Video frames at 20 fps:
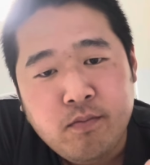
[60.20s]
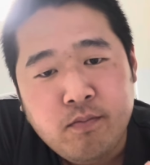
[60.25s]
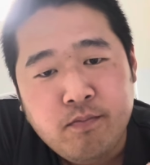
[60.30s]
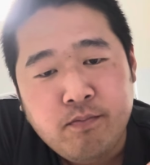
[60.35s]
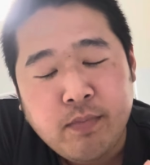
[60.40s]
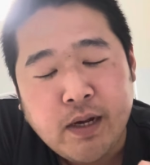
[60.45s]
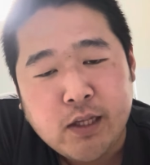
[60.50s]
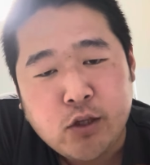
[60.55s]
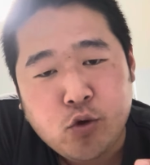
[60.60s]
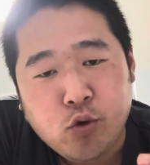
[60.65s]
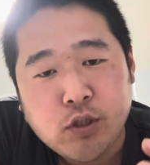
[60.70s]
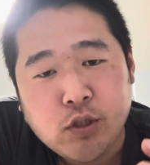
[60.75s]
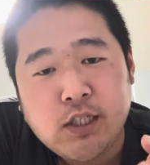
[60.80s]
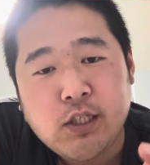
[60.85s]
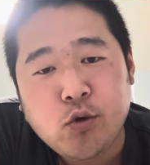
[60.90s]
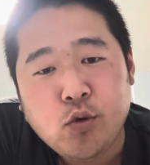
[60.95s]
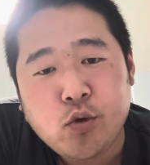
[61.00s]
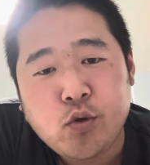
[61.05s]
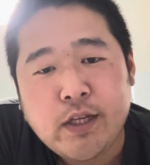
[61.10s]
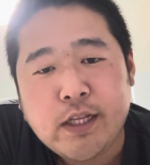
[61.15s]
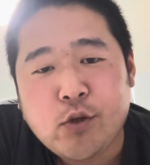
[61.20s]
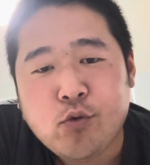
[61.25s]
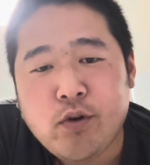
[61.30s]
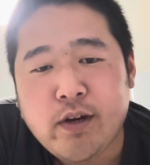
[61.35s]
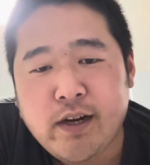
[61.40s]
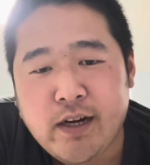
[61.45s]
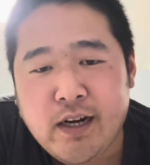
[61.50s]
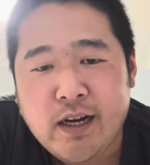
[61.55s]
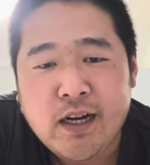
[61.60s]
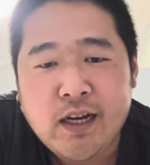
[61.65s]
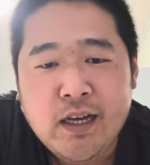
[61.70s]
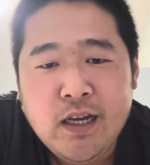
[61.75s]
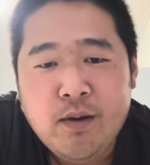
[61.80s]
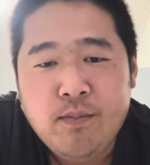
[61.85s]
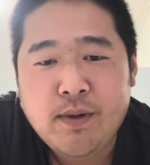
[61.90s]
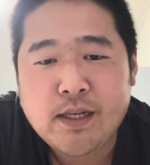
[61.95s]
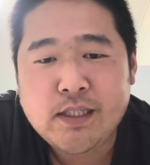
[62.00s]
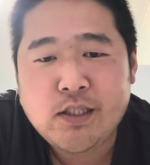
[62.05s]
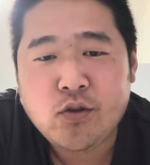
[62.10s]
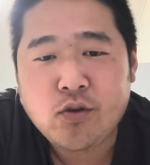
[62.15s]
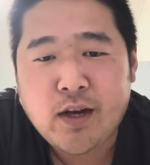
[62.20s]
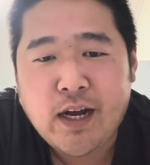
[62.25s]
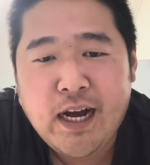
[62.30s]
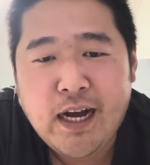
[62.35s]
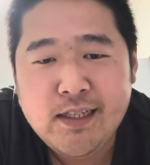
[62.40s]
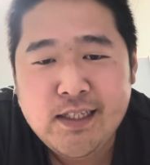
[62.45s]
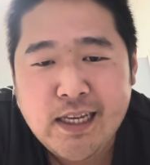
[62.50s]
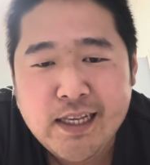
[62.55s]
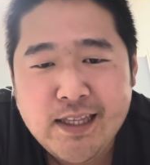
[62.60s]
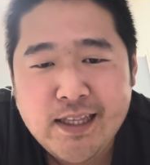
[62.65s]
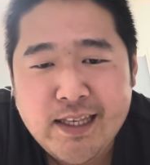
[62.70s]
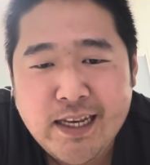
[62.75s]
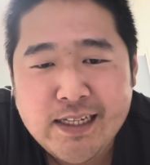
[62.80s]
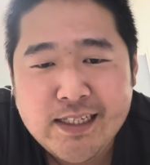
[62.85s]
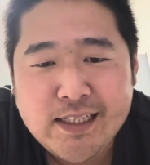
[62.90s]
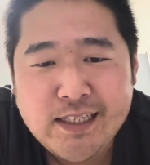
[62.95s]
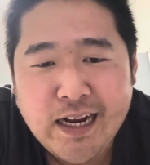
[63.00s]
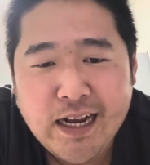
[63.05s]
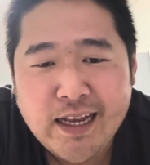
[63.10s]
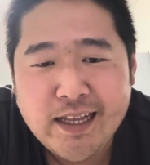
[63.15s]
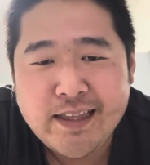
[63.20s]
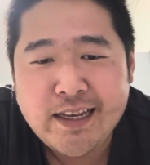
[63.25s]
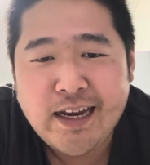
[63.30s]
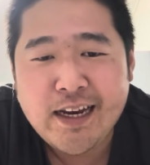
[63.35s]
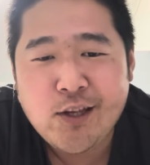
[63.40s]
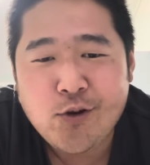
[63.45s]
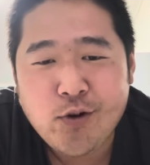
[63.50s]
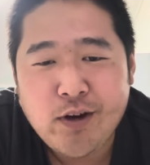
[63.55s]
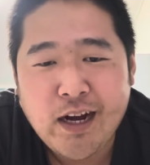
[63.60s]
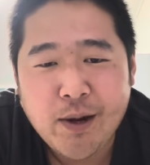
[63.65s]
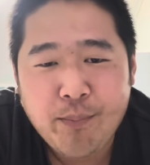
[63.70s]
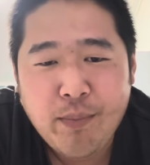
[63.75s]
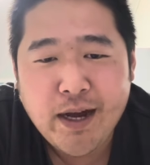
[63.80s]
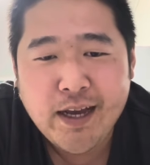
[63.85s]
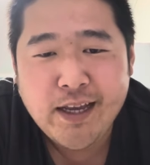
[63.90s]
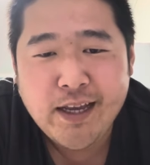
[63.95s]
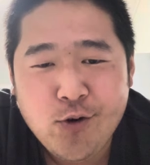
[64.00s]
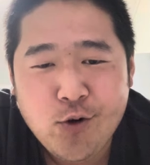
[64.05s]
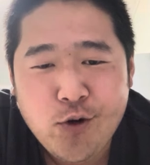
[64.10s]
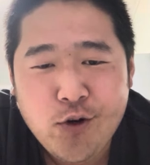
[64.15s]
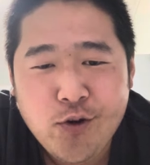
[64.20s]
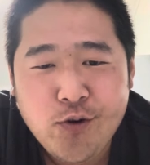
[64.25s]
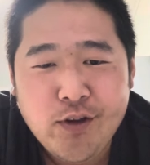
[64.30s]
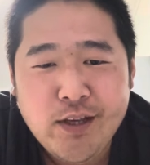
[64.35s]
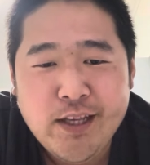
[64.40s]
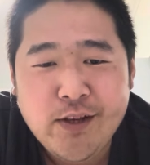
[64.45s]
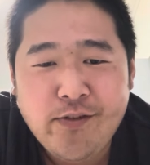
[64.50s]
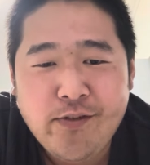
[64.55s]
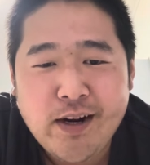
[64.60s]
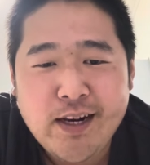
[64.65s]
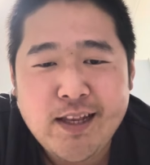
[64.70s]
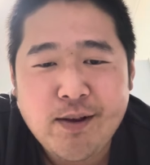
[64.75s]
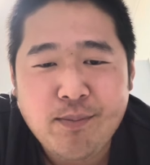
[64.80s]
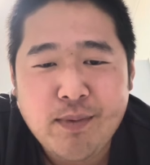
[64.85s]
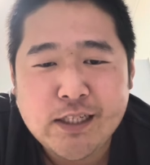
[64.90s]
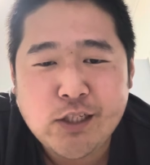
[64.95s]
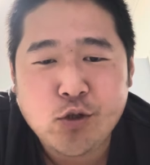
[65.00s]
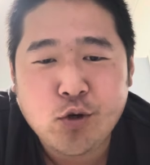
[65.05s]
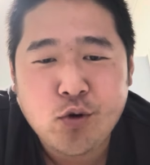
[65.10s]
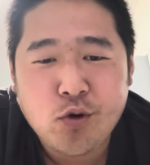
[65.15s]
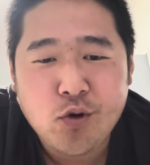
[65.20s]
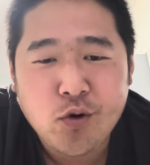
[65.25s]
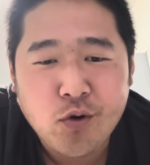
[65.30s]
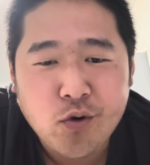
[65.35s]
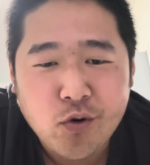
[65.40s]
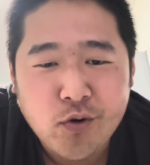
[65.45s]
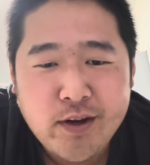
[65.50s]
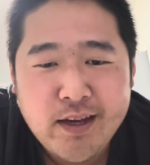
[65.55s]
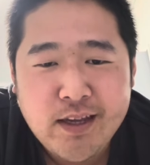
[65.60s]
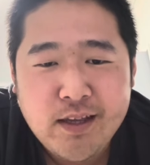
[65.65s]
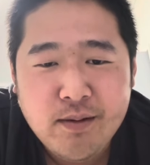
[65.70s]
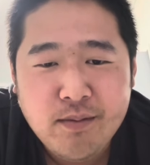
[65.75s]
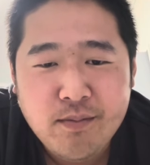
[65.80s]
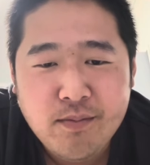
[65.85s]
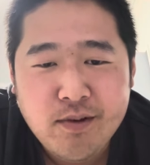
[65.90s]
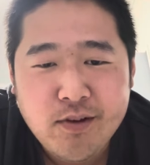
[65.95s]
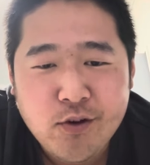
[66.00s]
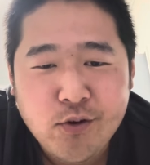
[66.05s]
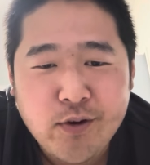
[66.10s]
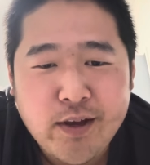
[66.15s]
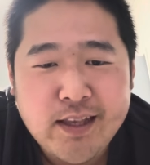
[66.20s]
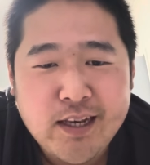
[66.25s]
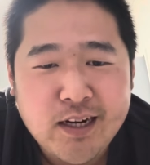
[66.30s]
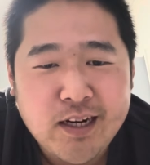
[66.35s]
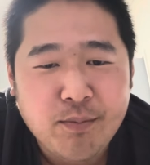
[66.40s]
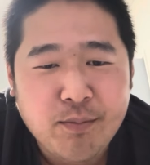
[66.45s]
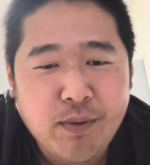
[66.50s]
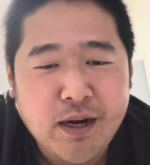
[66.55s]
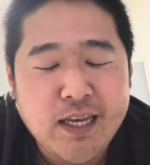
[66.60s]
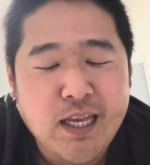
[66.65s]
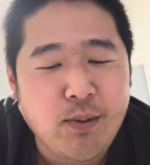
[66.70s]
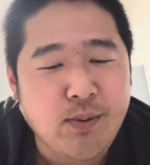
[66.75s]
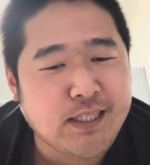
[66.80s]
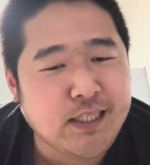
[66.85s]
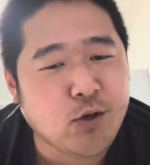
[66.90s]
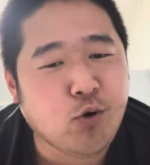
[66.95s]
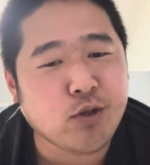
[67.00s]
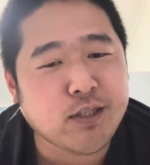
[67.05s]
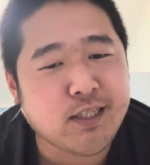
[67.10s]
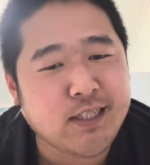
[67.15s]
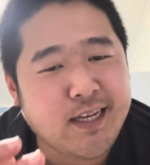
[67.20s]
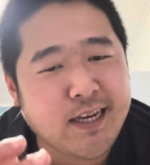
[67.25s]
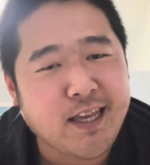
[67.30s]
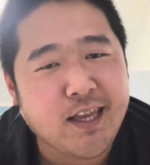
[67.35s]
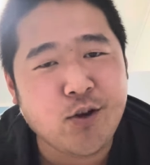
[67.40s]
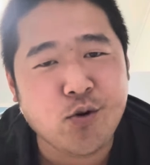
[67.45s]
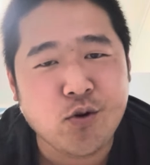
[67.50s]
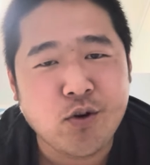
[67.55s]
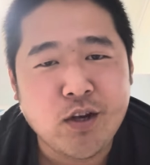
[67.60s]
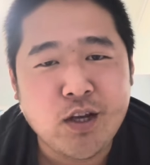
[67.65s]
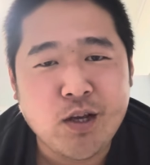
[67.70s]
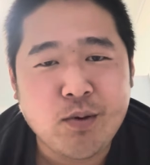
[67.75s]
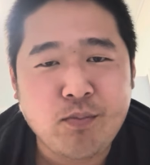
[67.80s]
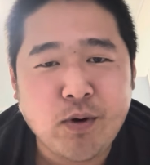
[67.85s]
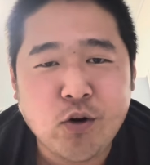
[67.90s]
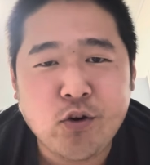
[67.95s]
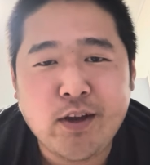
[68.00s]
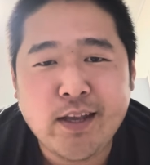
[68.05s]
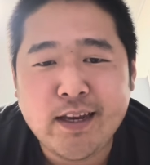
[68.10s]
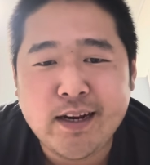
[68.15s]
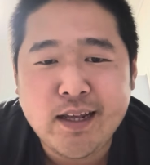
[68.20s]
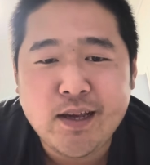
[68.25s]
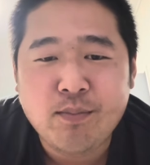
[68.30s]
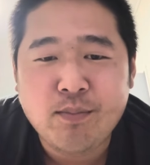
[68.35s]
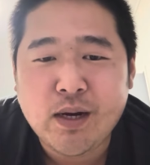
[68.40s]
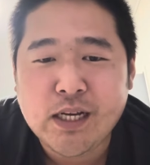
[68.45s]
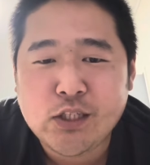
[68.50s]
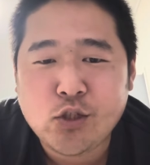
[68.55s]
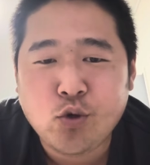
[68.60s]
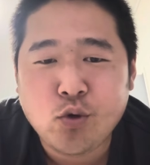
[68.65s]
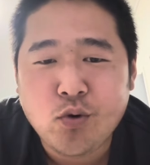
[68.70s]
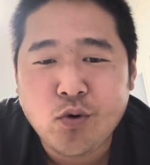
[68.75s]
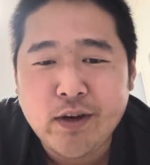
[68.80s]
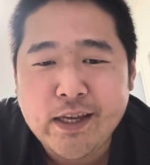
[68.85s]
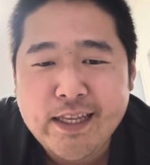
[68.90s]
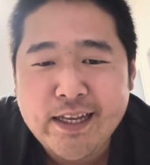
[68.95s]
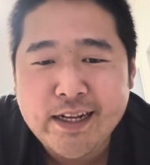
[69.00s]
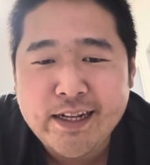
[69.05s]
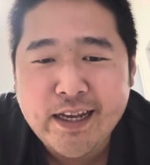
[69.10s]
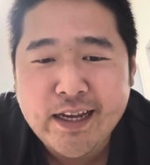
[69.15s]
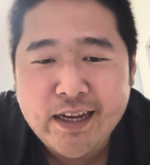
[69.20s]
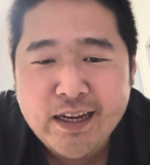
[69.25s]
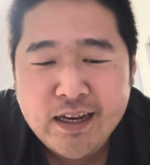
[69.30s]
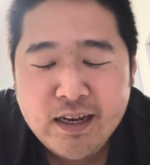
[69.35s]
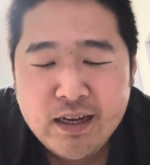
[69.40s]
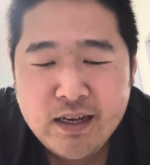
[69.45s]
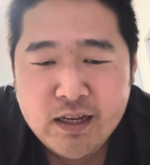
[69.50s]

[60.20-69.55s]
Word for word: まあ、ど素人だとか、まあ、その改善点しかないとか、まあ、いろ言われて、まあ、ショックを受けたり、まあ、厳しいご指摘を、まあ、受けてね、まあ、ショックをいただい、